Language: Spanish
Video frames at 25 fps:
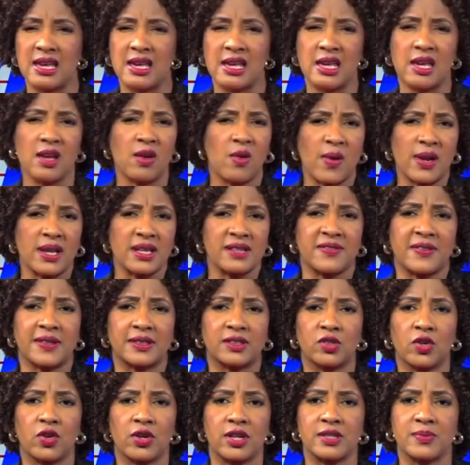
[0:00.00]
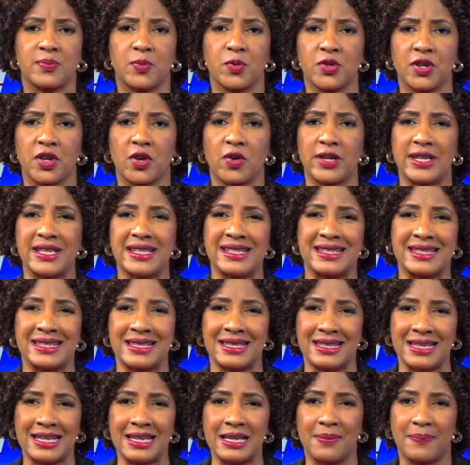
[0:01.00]
y cuáles factores pudieron
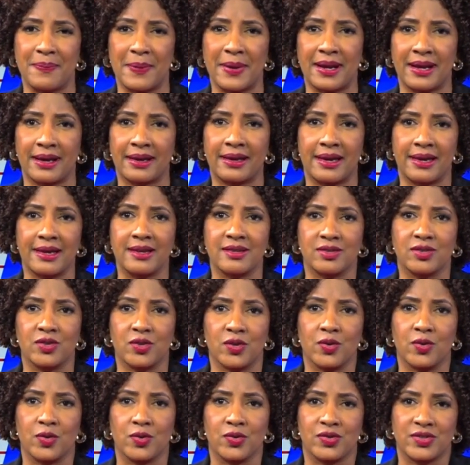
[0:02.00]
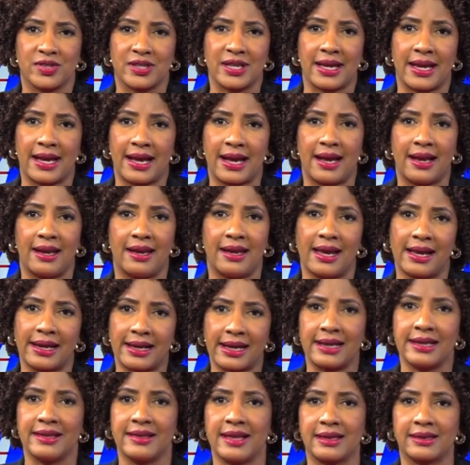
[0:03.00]
incidir para que esto sea la
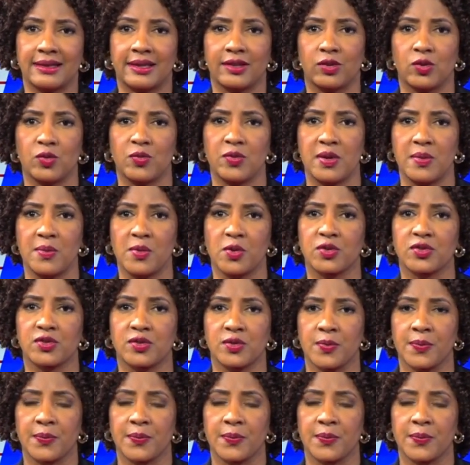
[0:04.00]
realidad que tuvimos?